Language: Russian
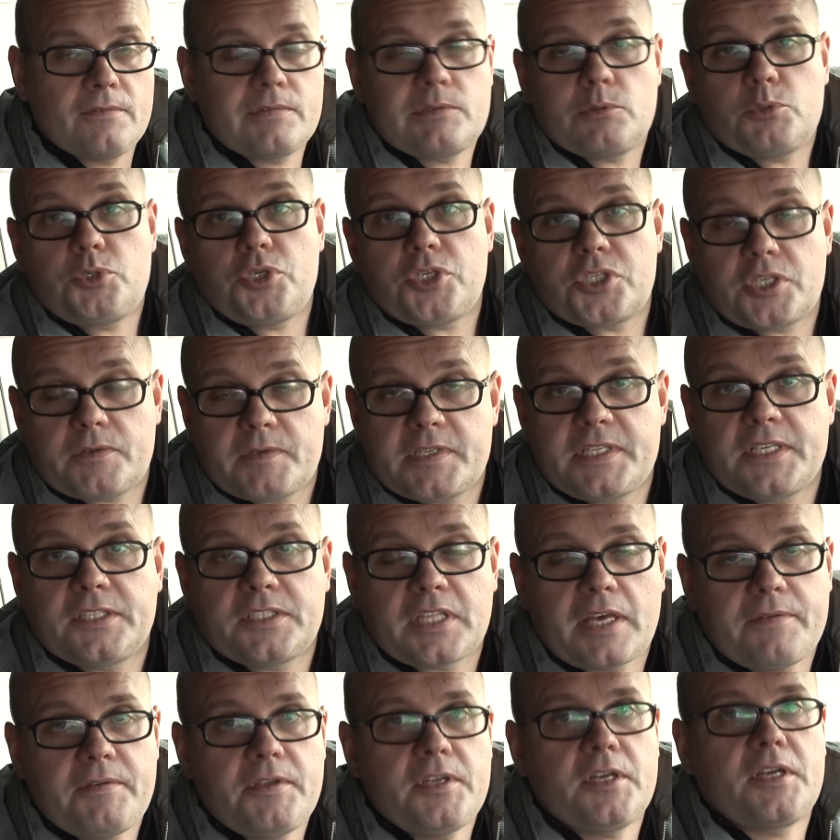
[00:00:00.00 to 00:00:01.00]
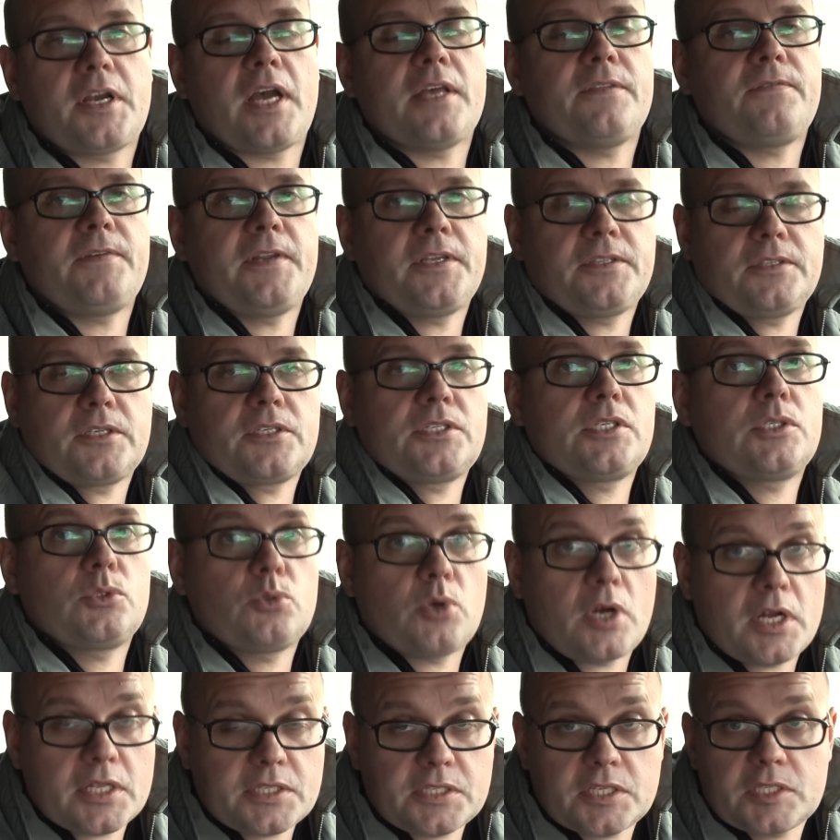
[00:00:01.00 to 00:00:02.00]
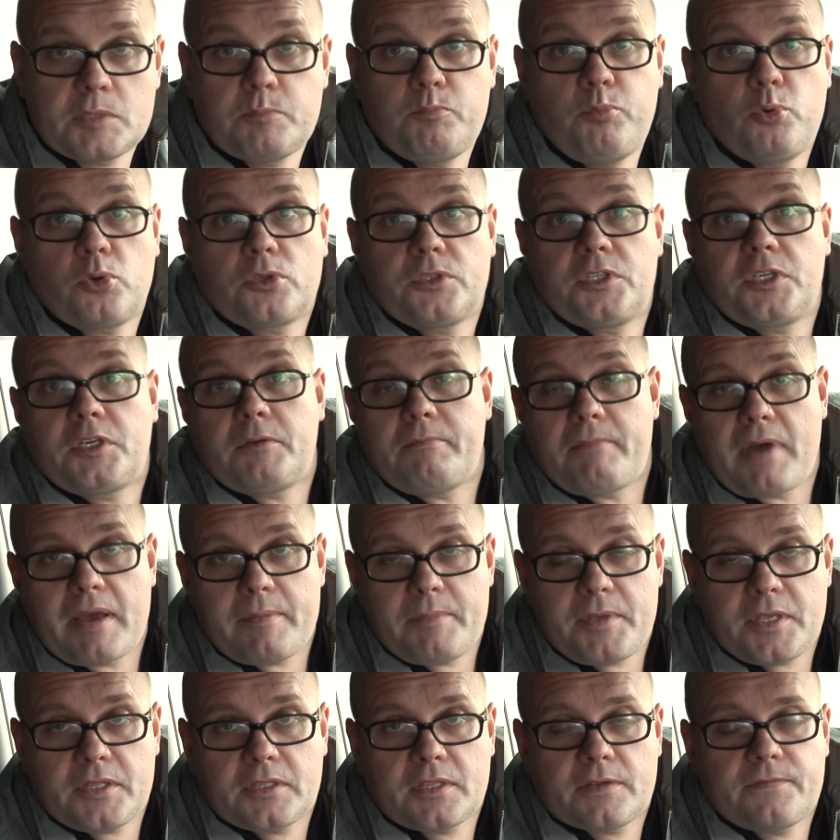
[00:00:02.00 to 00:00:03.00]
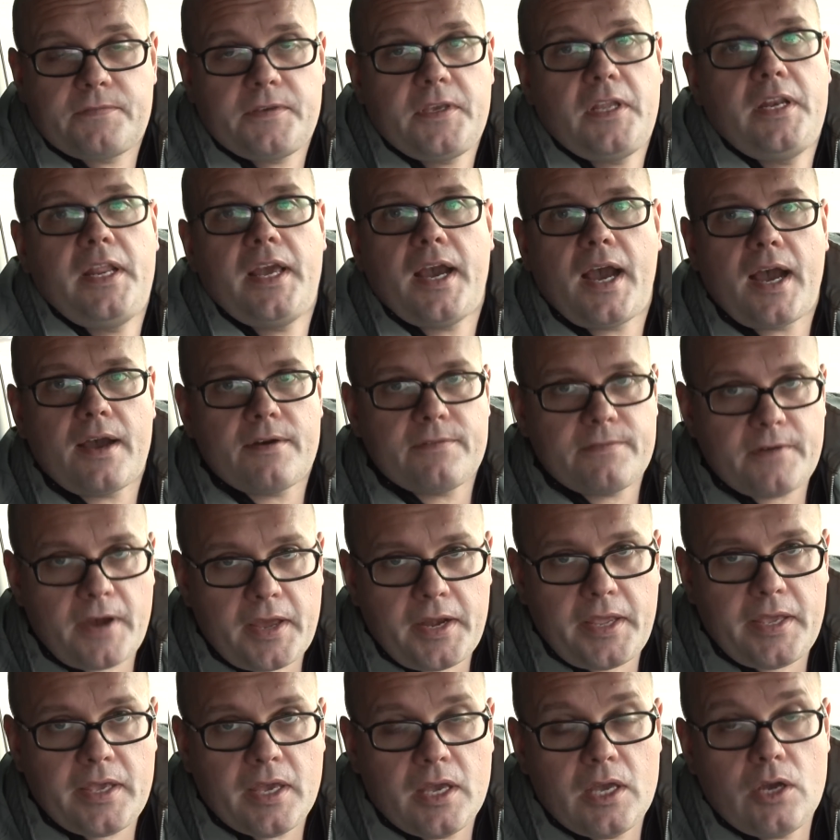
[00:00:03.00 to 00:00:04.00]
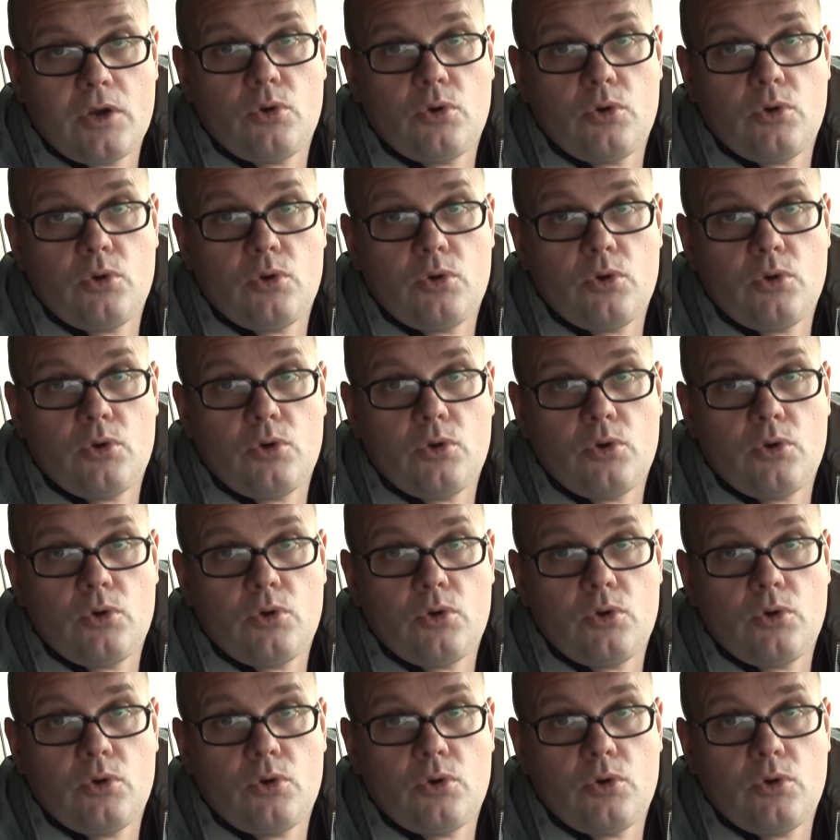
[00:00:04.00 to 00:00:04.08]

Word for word: В случае же возникновения конфликтных ситуаций, спорных моментов или аварий,